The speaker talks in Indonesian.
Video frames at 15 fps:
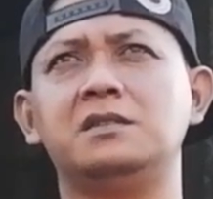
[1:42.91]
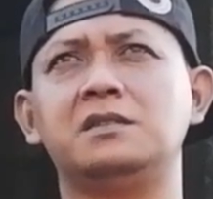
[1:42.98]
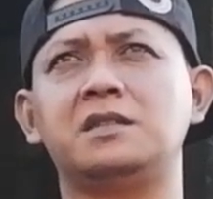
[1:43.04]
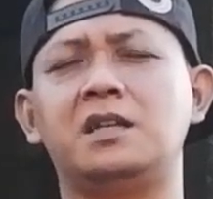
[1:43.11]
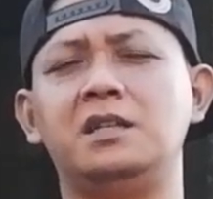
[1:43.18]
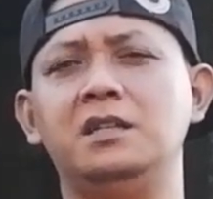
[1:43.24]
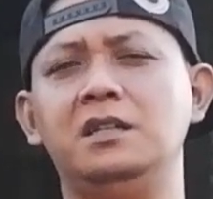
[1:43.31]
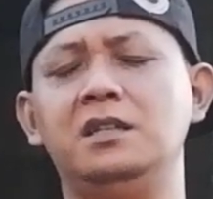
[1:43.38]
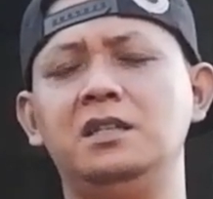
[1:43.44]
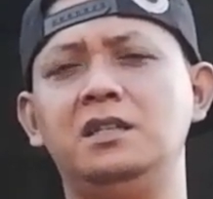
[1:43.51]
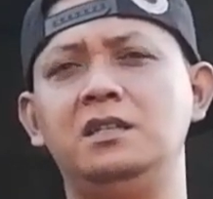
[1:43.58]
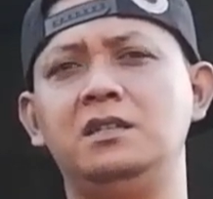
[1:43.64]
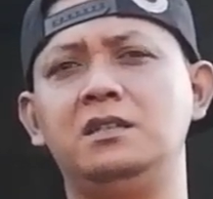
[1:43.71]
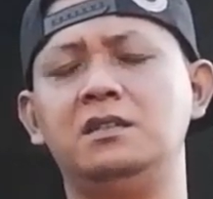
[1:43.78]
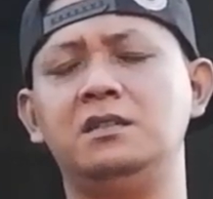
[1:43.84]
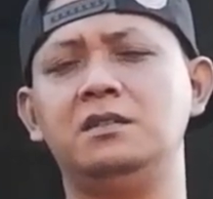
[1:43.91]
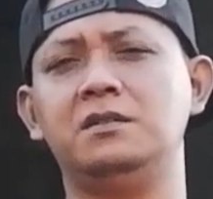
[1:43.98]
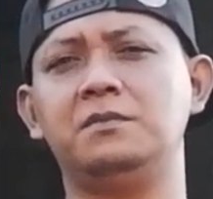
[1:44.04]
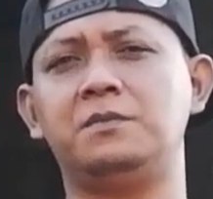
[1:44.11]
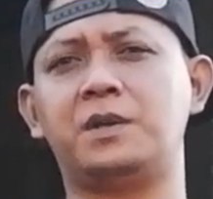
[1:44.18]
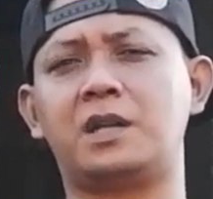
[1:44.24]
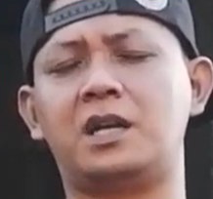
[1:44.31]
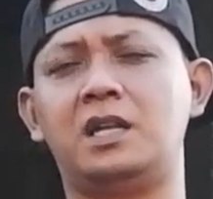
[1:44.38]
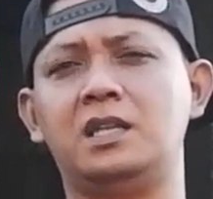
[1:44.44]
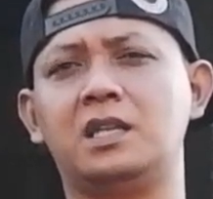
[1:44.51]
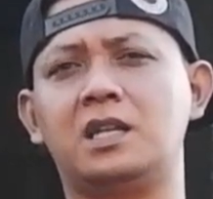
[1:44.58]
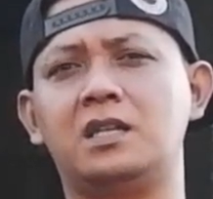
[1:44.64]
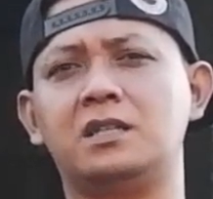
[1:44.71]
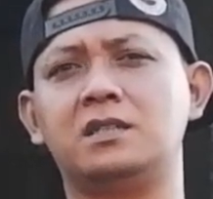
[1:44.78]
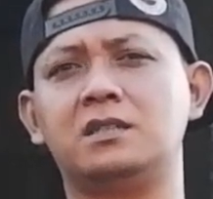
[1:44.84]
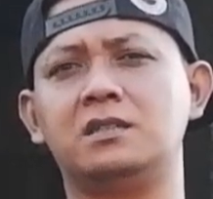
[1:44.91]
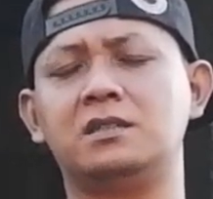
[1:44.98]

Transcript: Candi ini beraliran